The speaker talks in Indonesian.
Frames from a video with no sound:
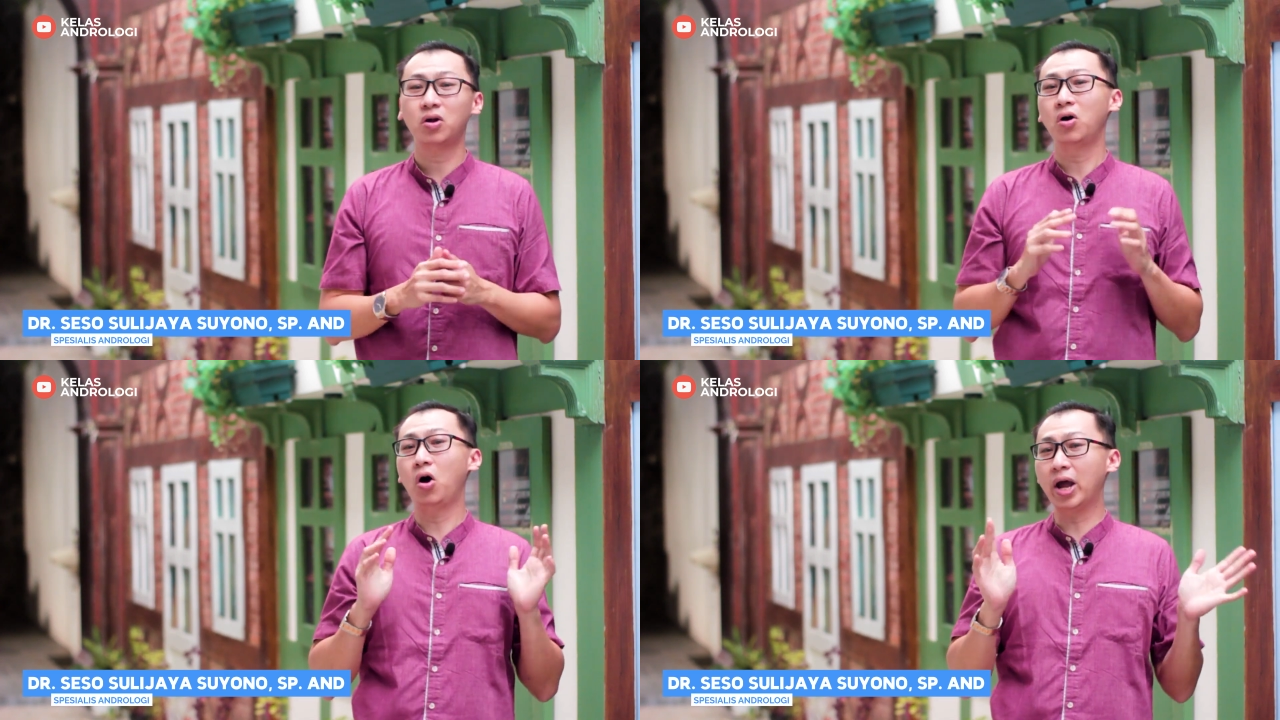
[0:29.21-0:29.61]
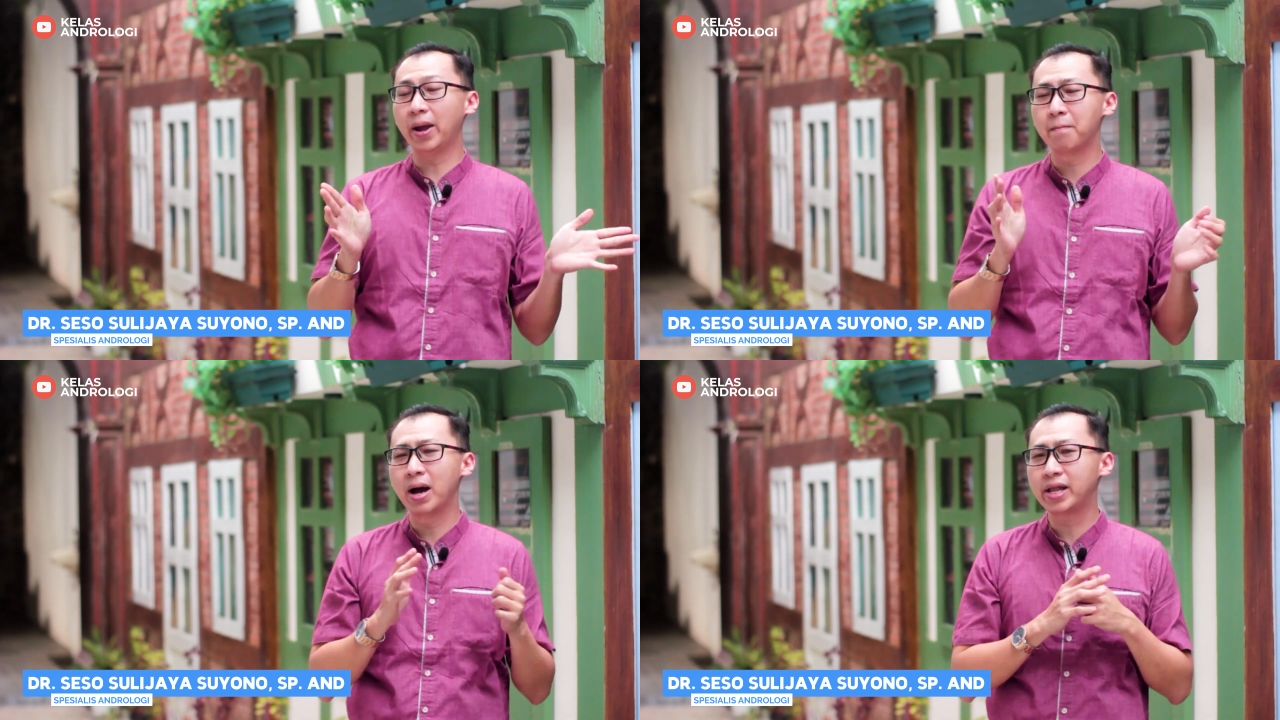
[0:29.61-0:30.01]

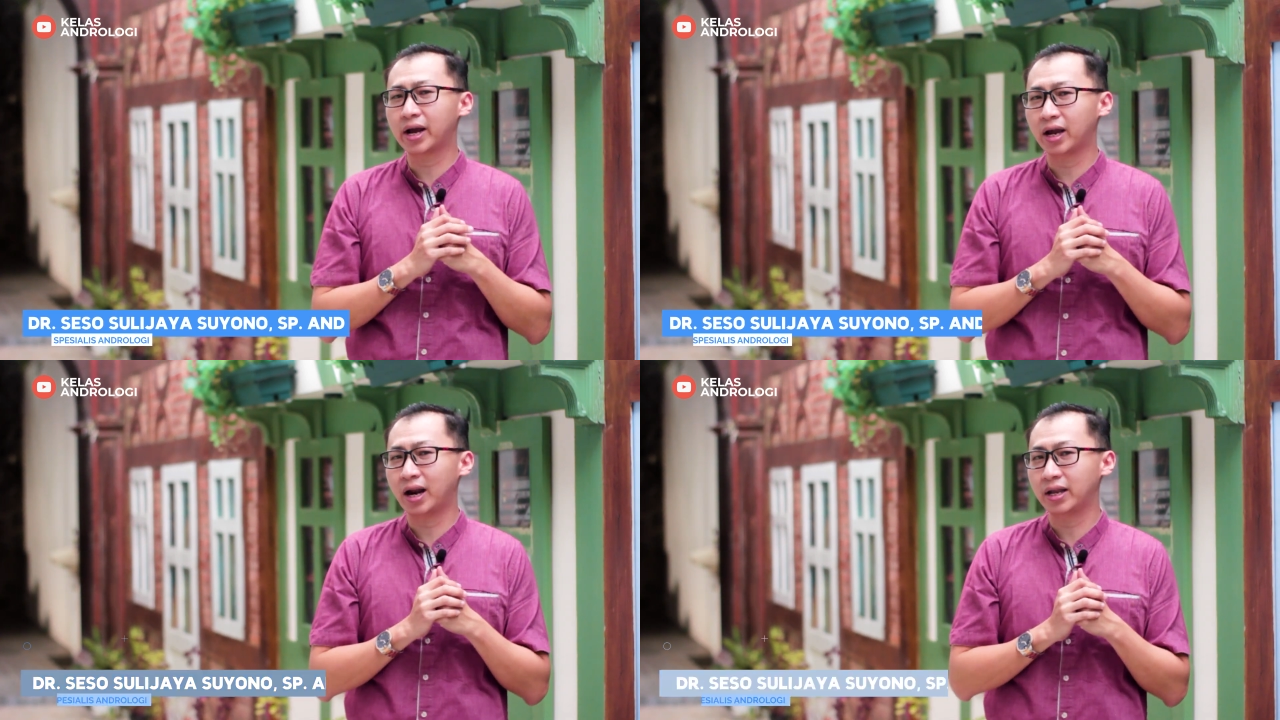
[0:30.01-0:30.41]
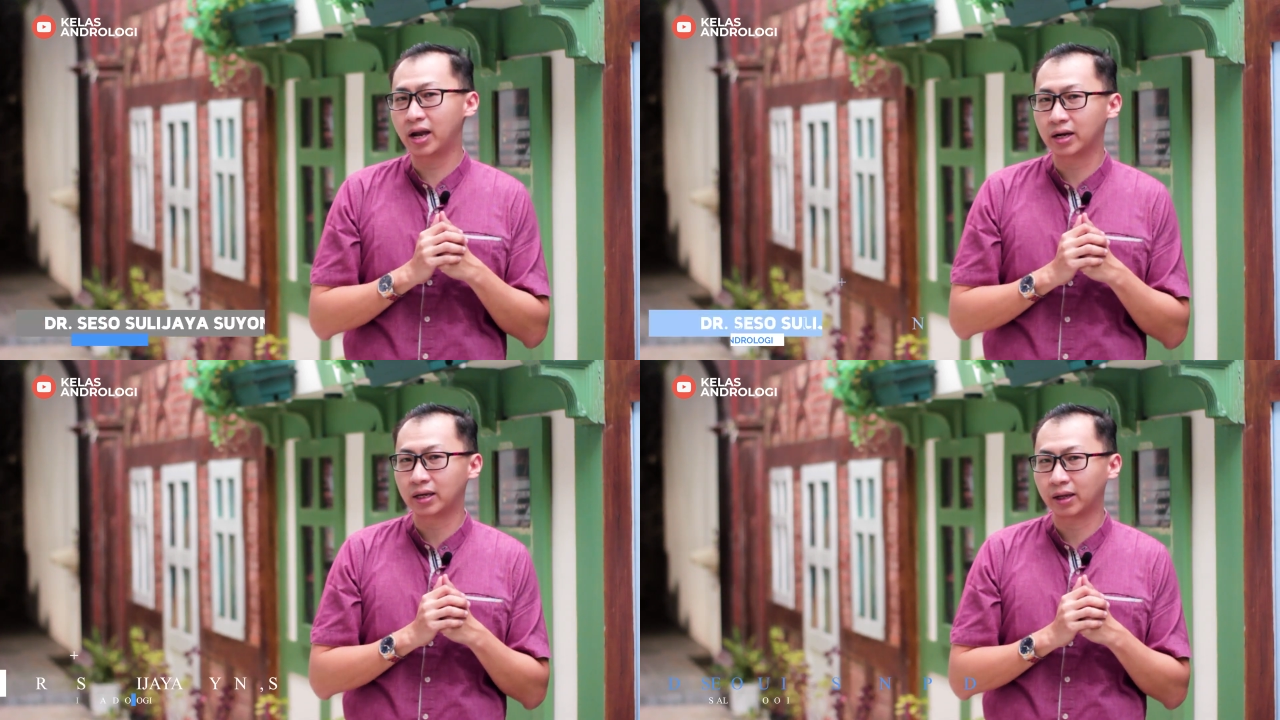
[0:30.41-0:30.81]
Oke, banyak yang nanya
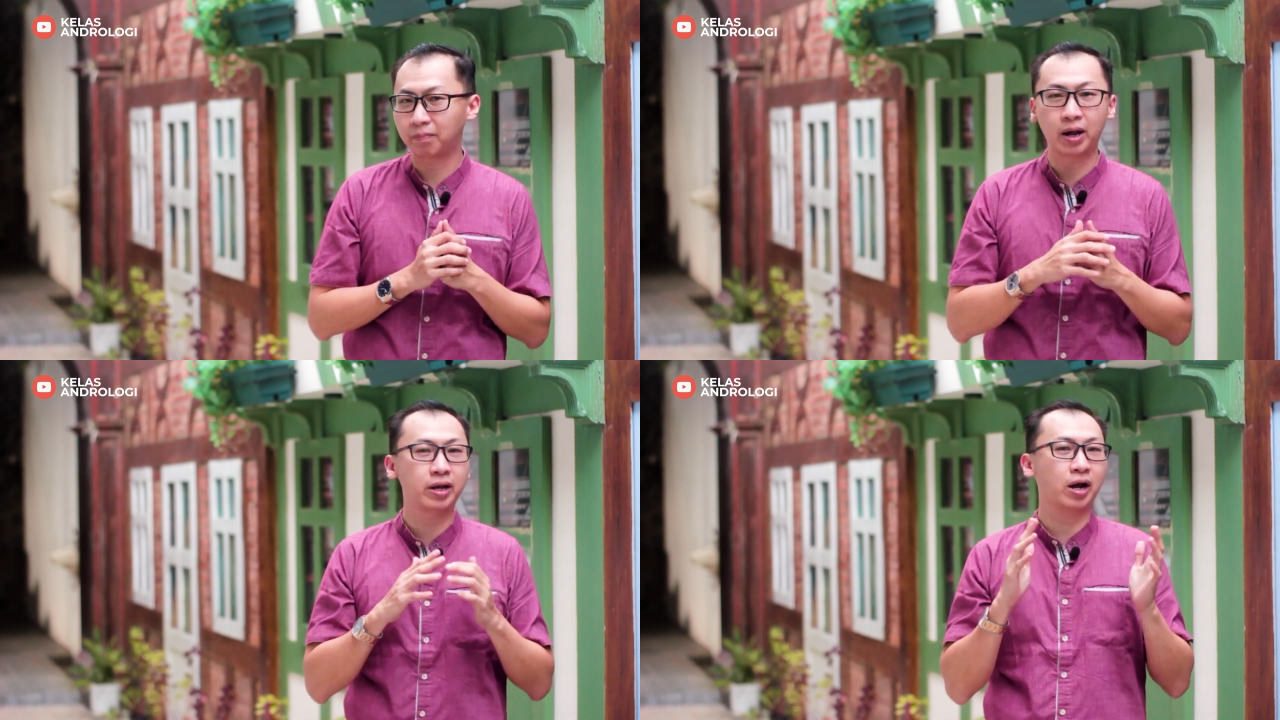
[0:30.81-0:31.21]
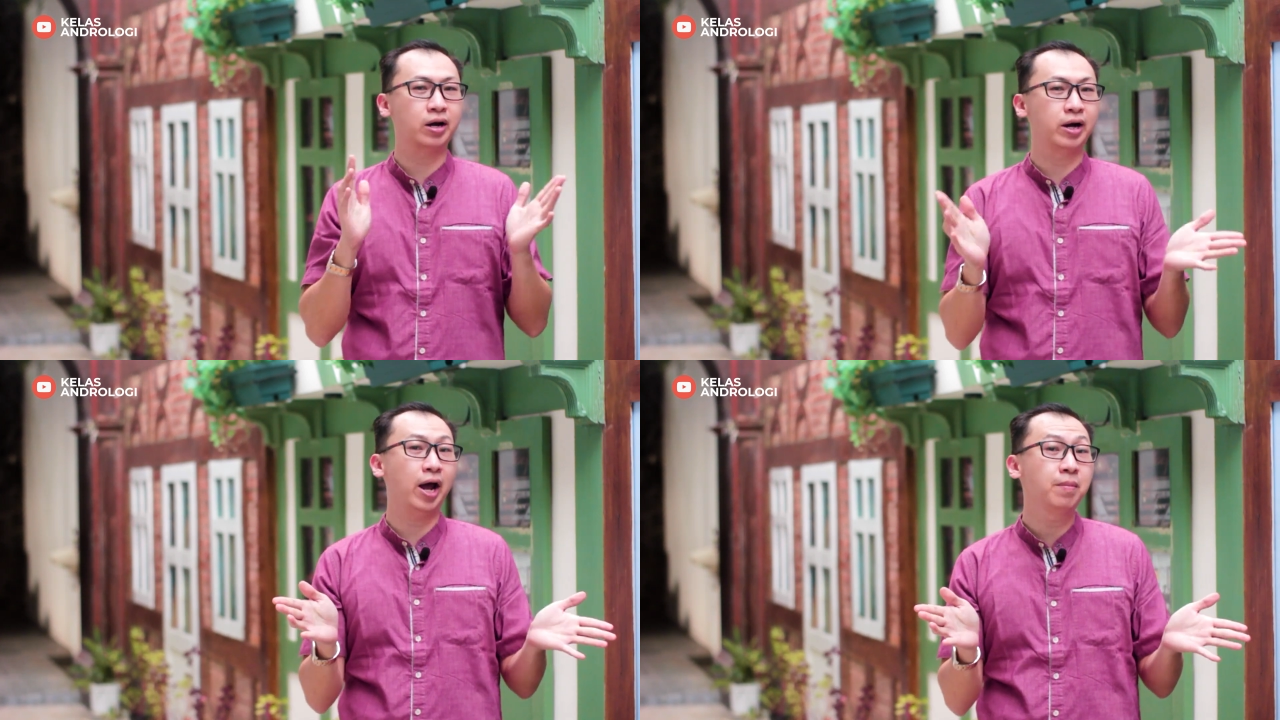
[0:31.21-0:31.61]
nih, banyak yang
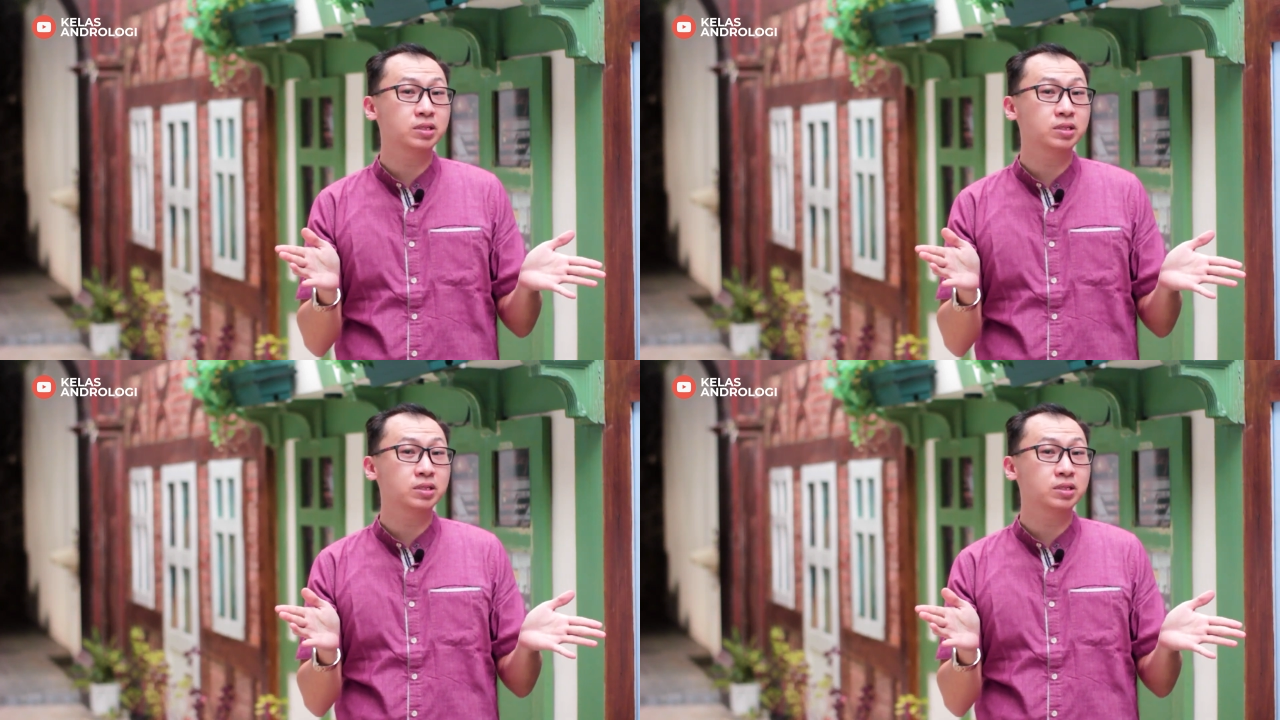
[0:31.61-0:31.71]
DM